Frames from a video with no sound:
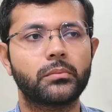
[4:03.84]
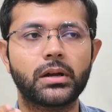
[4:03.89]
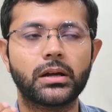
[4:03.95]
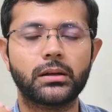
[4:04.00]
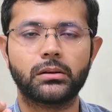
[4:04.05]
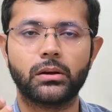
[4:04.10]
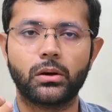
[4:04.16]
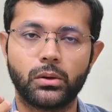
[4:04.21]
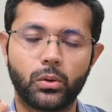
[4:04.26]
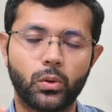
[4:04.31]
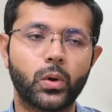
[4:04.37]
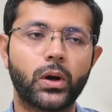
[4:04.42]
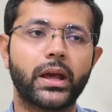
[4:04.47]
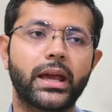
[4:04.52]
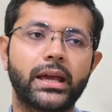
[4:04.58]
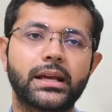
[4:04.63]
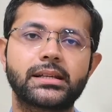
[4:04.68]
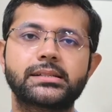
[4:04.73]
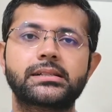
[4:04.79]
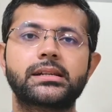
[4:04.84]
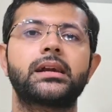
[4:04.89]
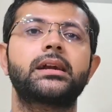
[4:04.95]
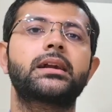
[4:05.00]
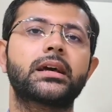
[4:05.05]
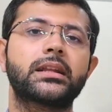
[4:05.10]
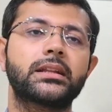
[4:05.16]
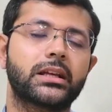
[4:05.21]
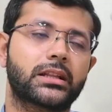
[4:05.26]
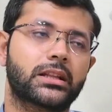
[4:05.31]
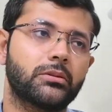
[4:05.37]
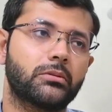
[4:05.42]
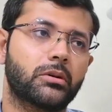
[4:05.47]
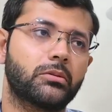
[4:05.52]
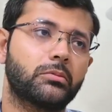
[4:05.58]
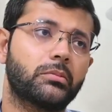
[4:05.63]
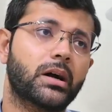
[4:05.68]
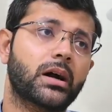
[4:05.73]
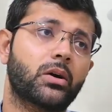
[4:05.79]
আমরা ওর এক্সটেন্টটা দেখতে
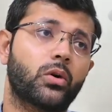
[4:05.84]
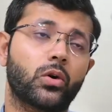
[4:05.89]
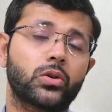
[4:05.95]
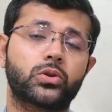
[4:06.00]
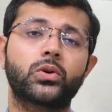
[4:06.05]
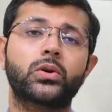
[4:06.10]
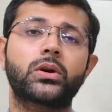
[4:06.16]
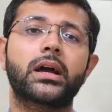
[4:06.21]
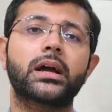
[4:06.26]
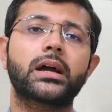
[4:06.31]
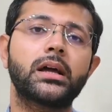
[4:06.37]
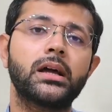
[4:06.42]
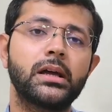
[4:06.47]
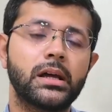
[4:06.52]
পাবো বা কতটা